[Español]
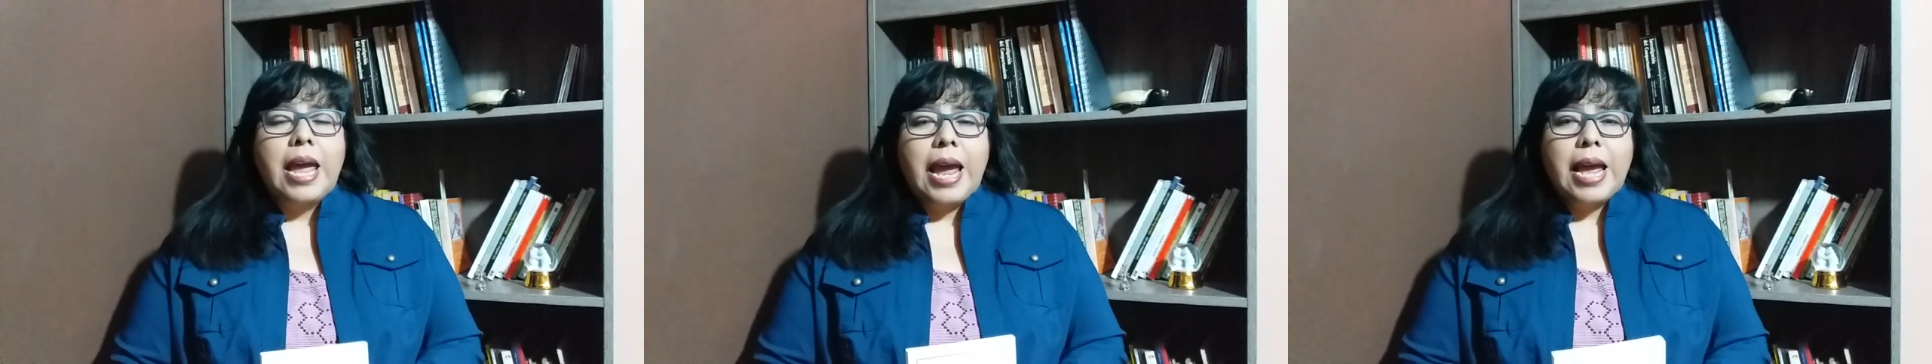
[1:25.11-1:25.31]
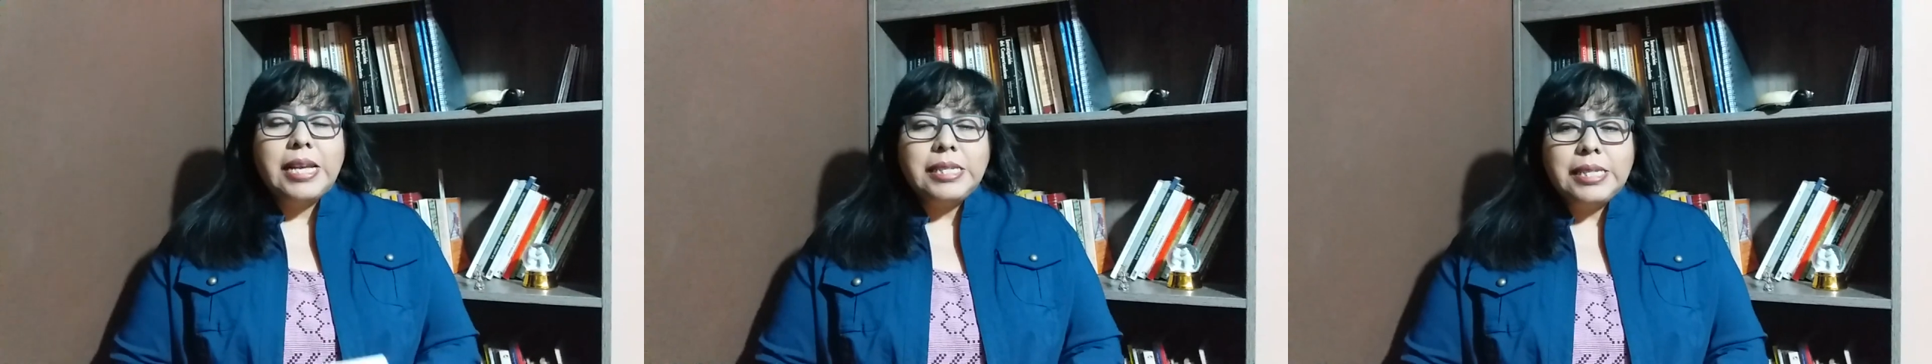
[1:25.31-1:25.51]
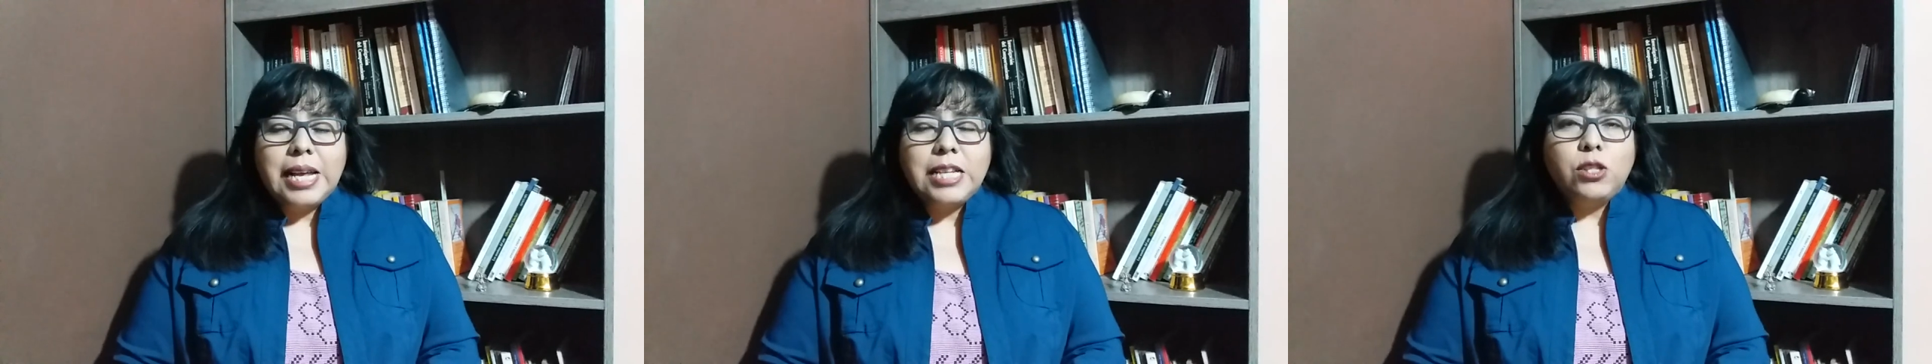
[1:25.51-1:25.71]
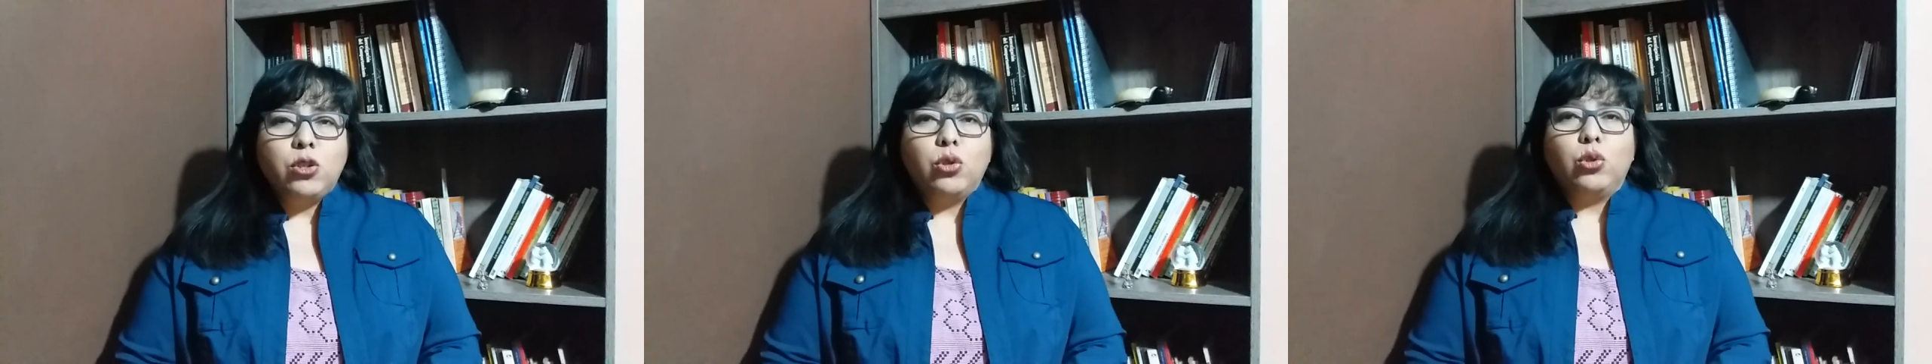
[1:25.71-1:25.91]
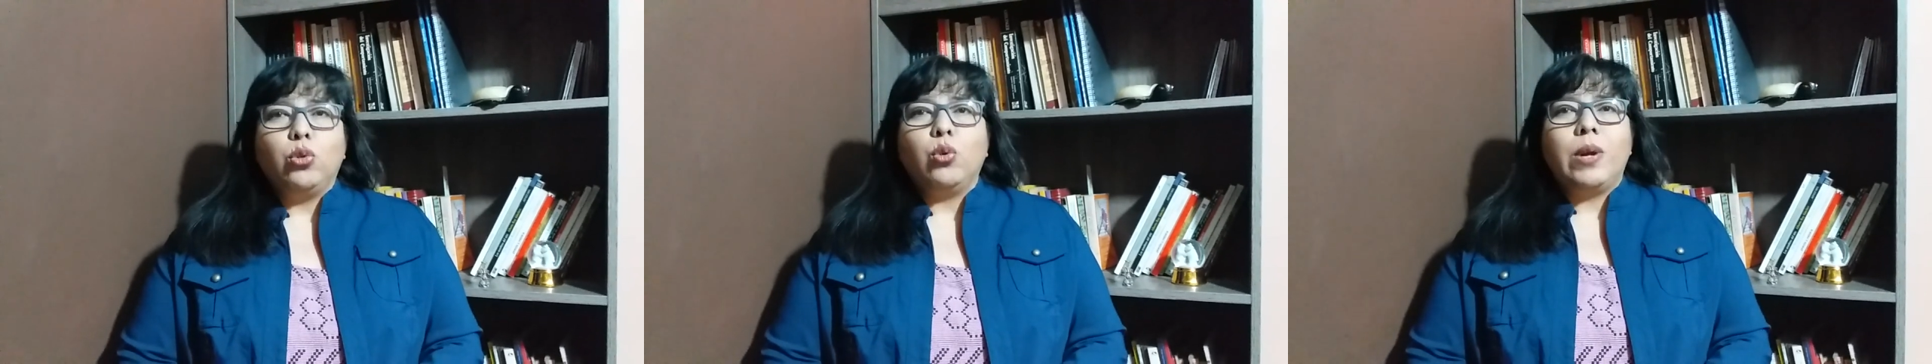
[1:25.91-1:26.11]
Esta
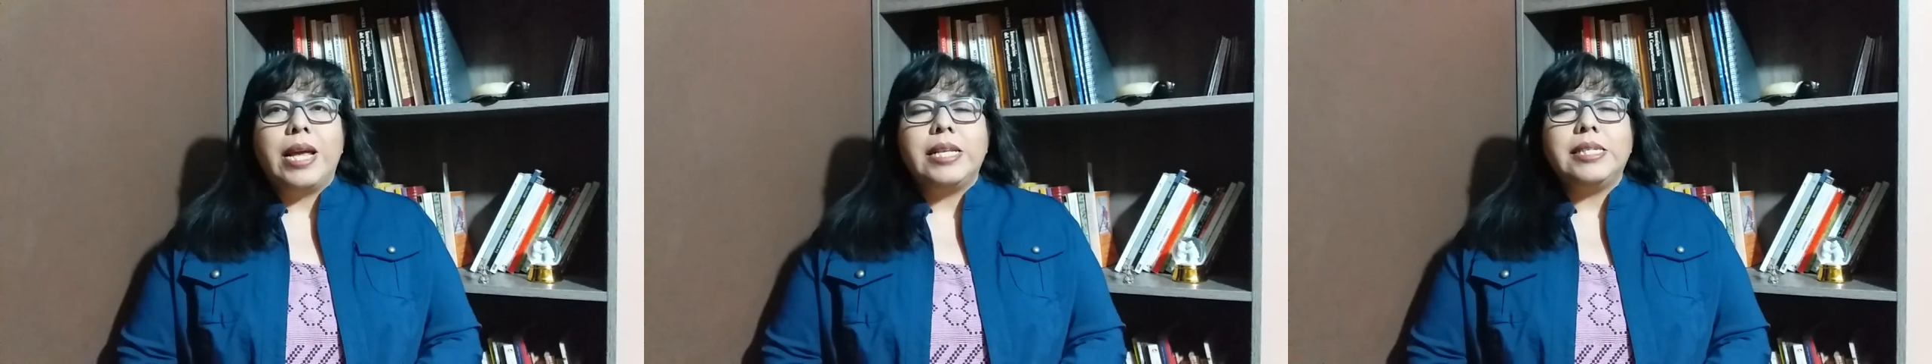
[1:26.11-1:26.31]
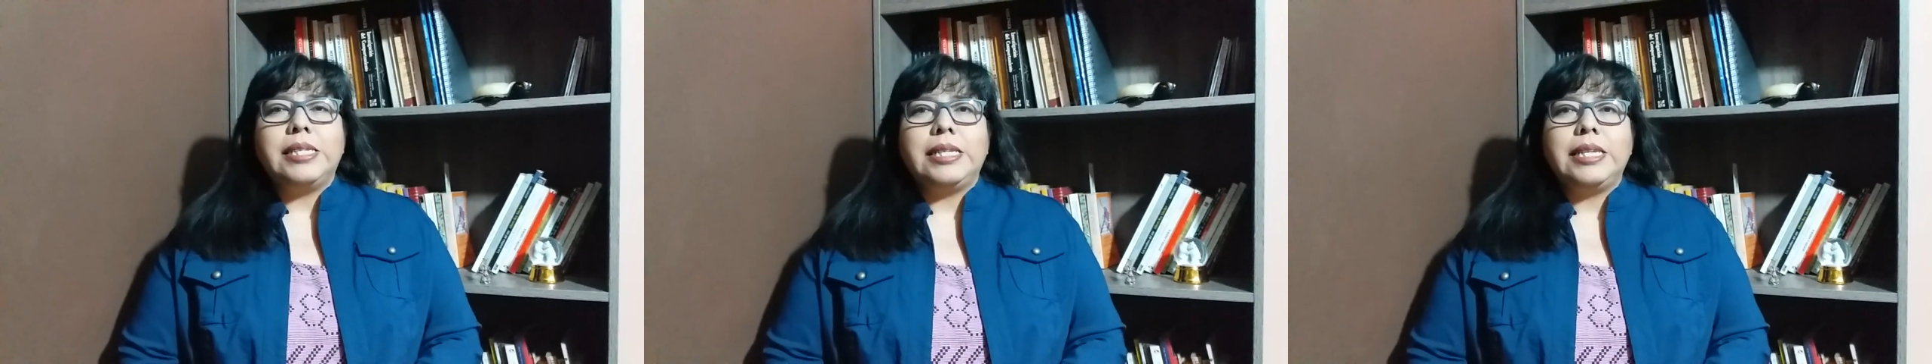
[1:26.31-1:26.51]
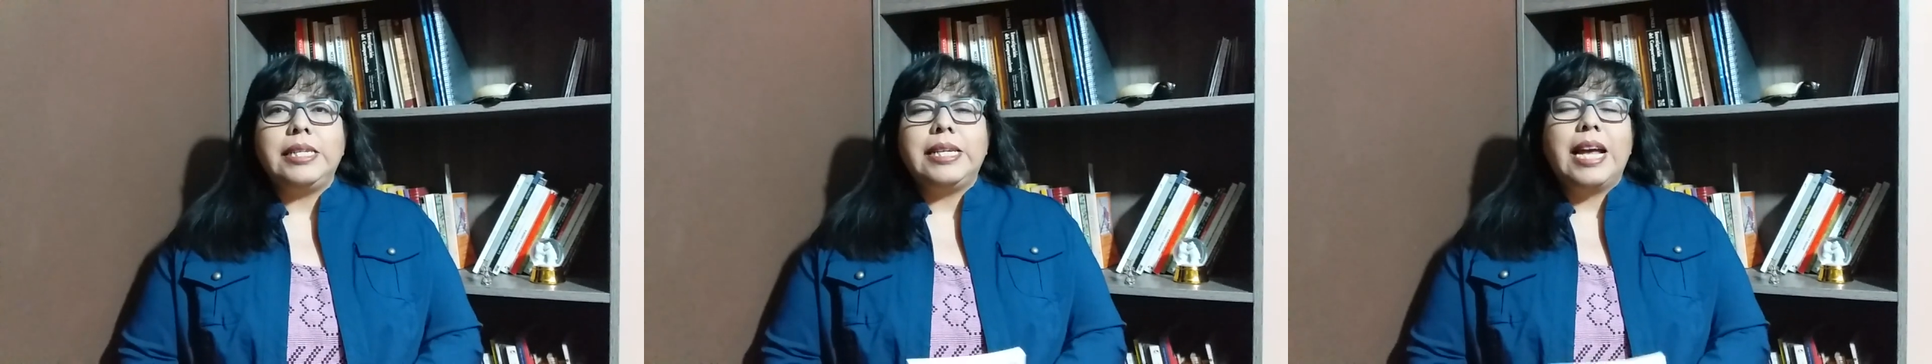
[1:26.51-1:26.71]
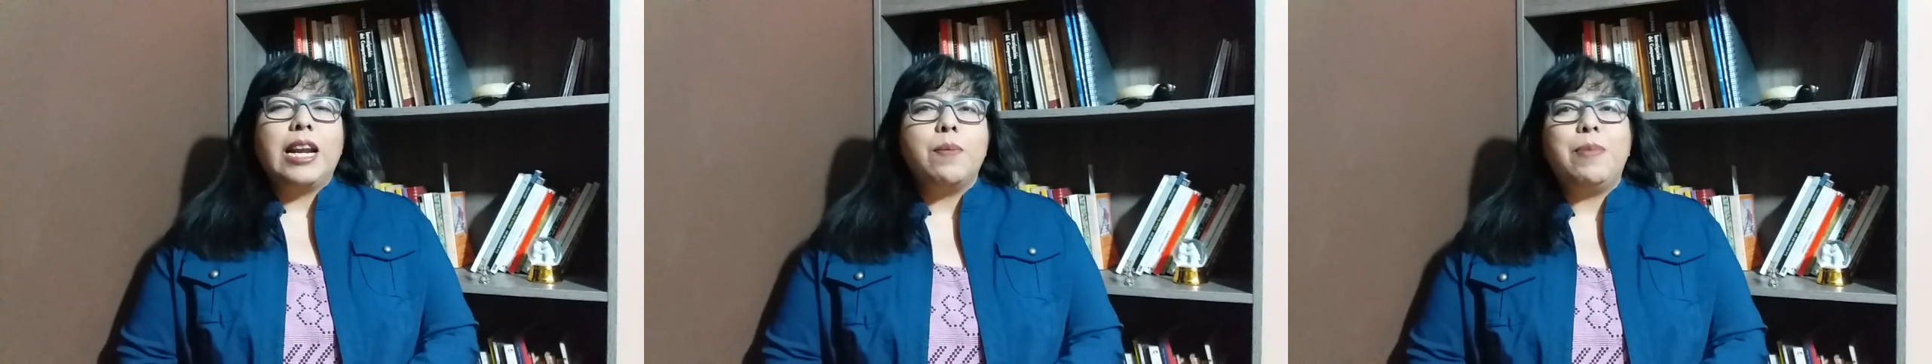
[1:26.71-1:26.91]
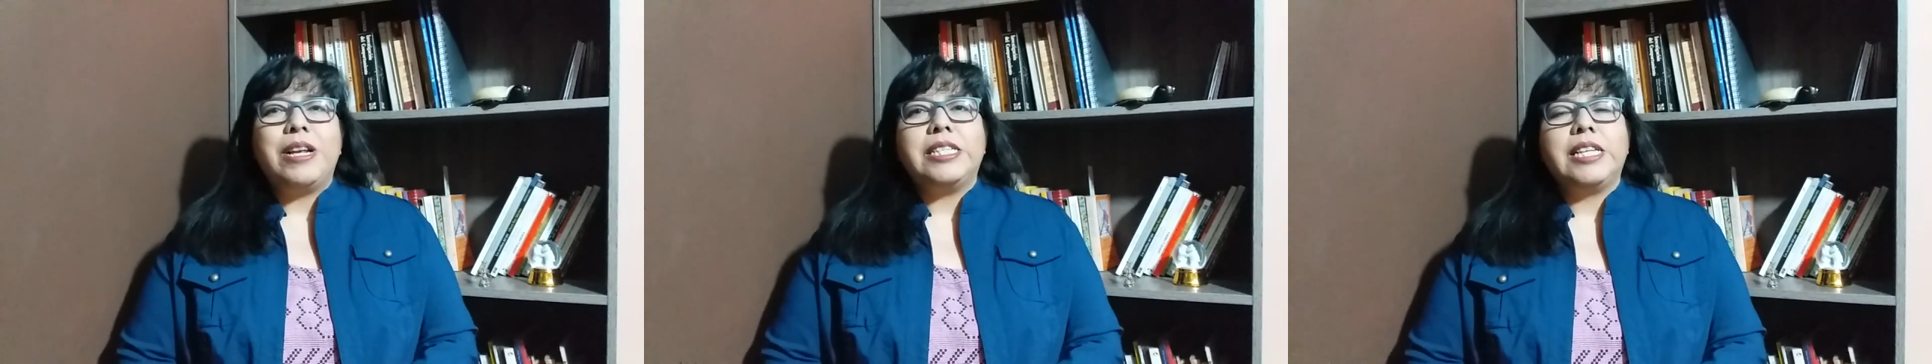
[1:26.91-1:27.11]
estructura en sí ya
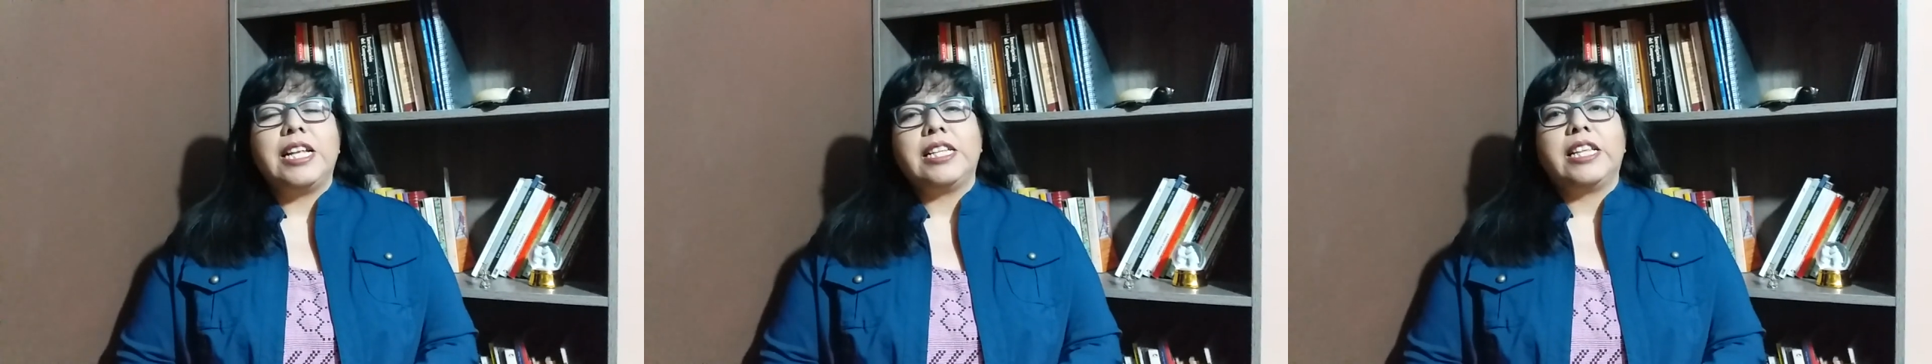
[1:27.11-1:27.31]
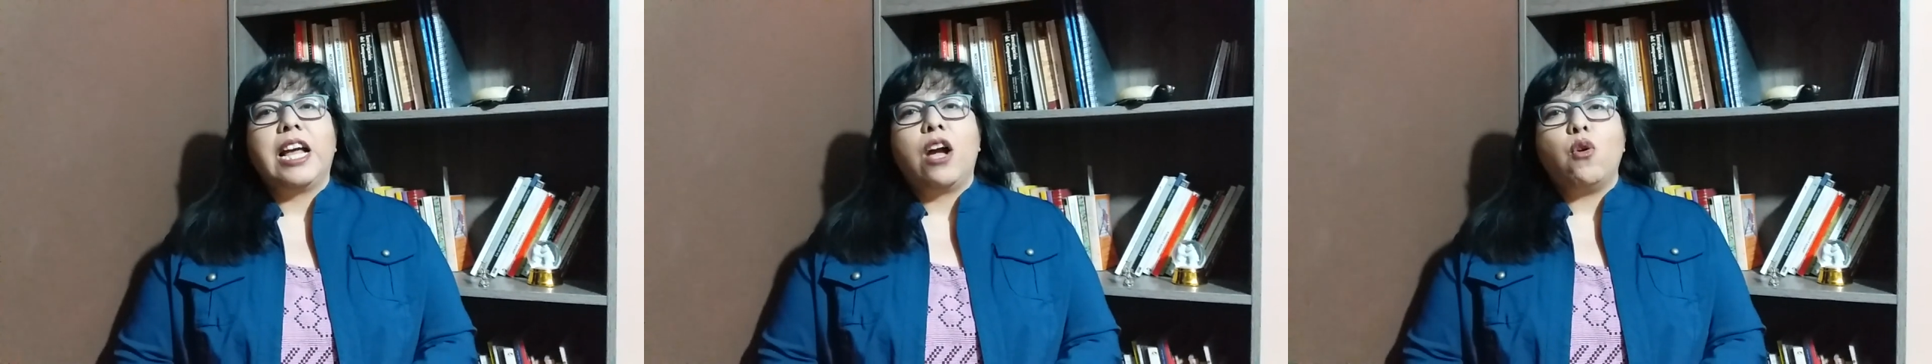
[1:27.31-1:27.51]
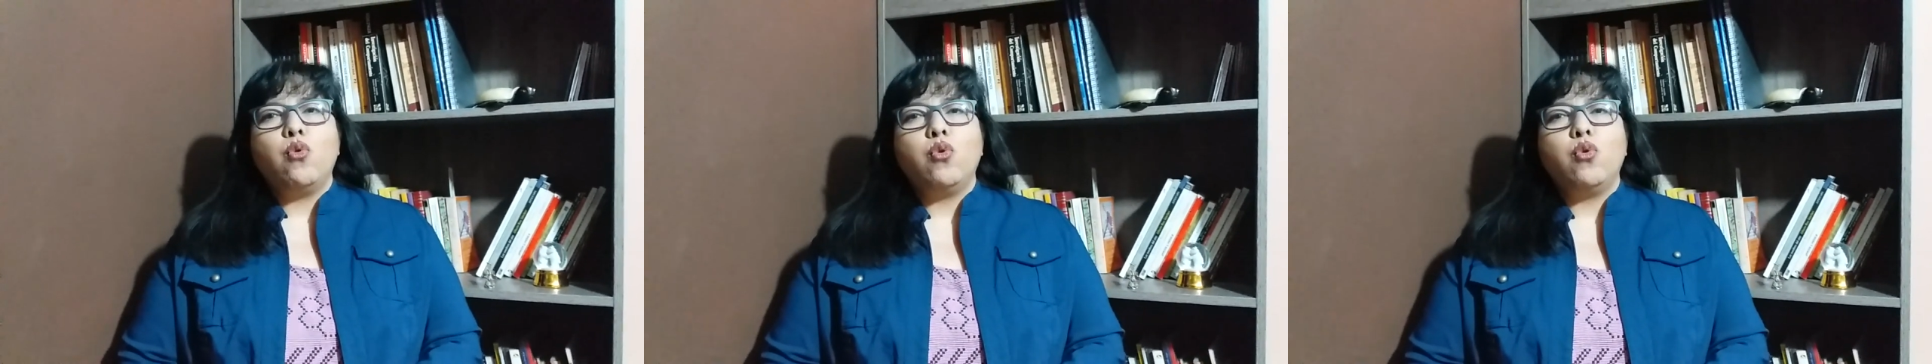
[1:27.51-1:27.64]
representa